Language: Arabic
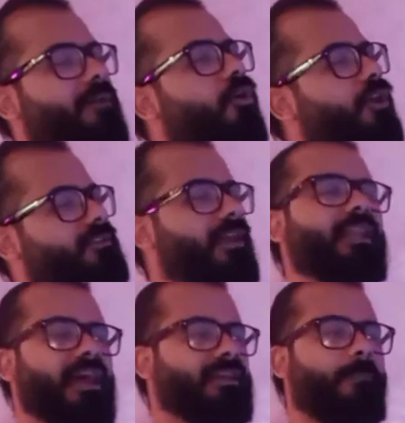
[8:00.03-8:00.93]
ان هي ممكن
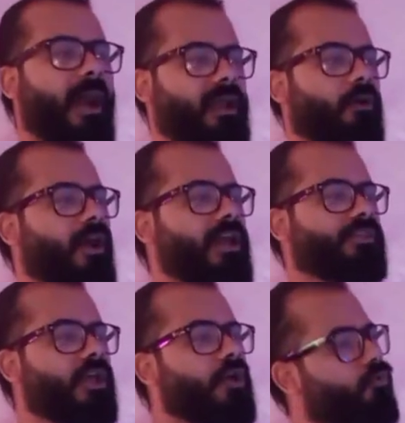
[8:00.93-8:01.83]
تقل ادبها على
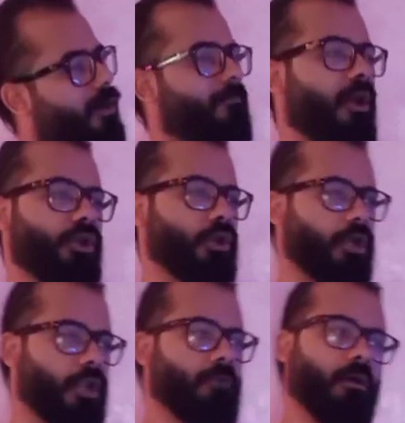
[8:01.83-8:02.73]
واحد ولما يجي
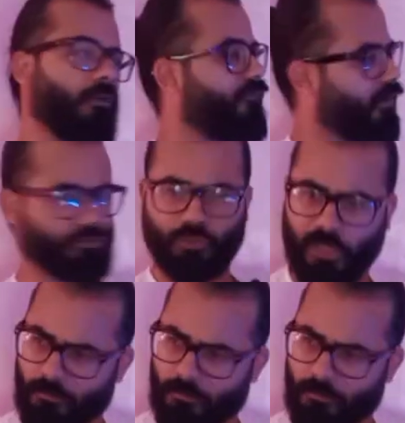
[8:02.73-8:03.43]
يتكلم ما ينفعش